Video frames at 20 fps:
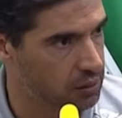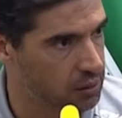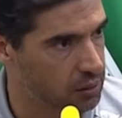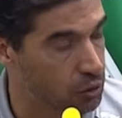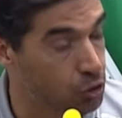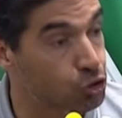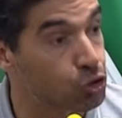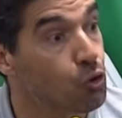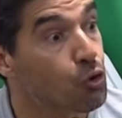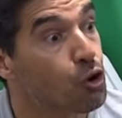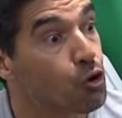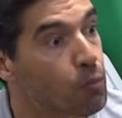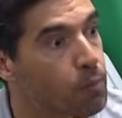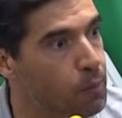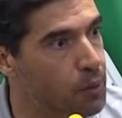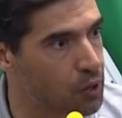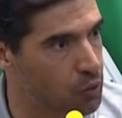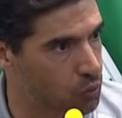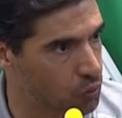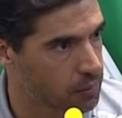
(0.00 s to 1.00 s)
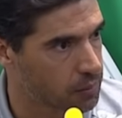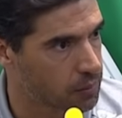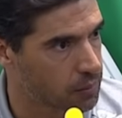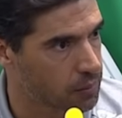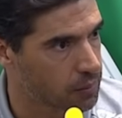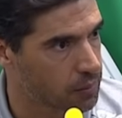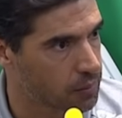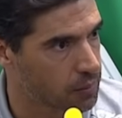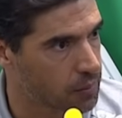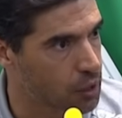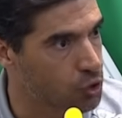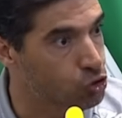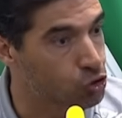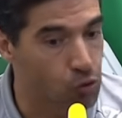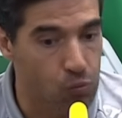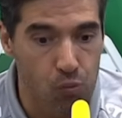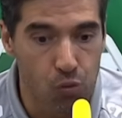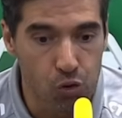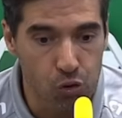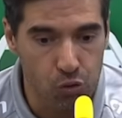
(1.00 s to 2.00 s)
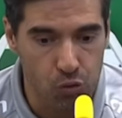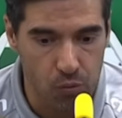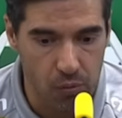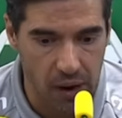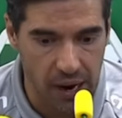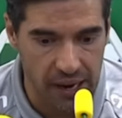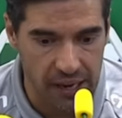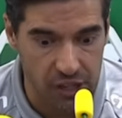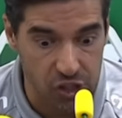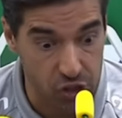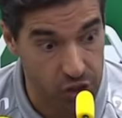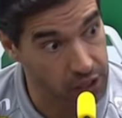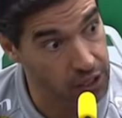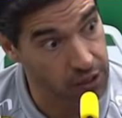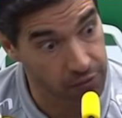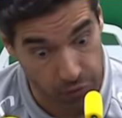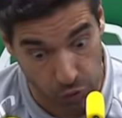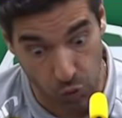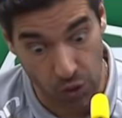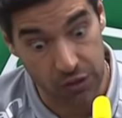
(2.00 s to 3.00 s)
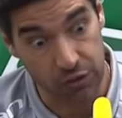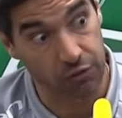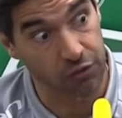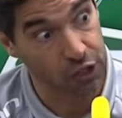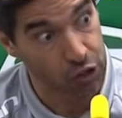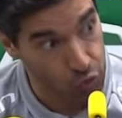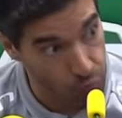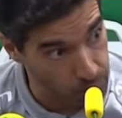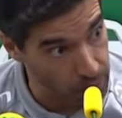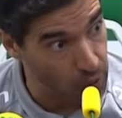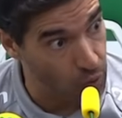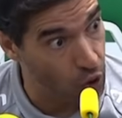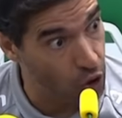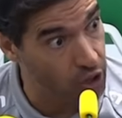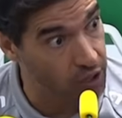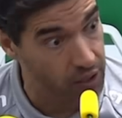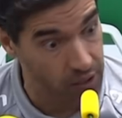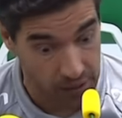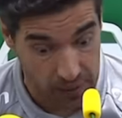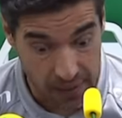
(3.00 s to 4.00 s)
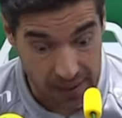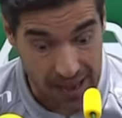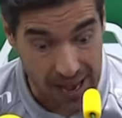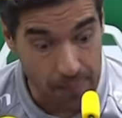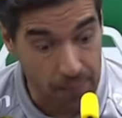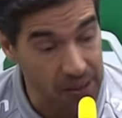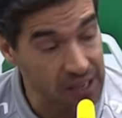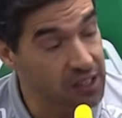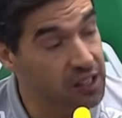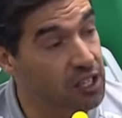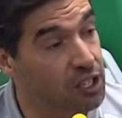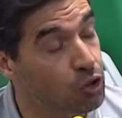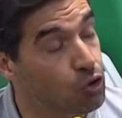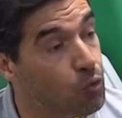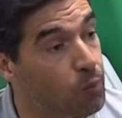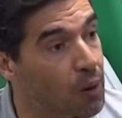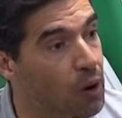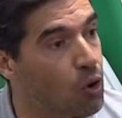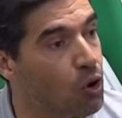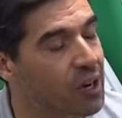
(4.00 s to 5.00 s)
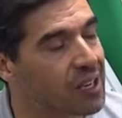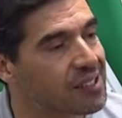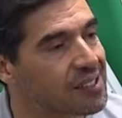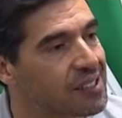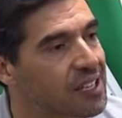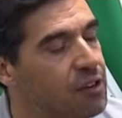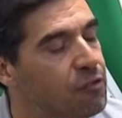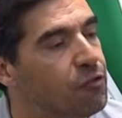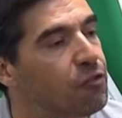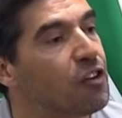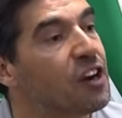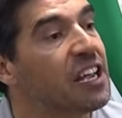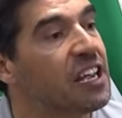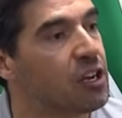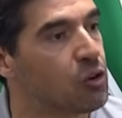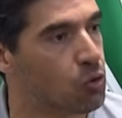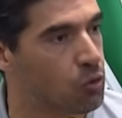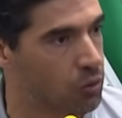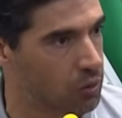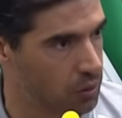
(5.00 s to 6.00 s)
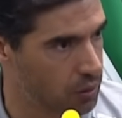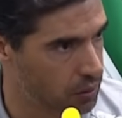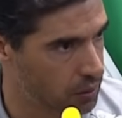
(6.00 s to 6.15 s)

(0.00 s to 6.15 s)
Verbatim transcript: Eu sou europeu. Eu sou muito mais, e quando vim do PAOC, aprendi no PAOC a ser frio.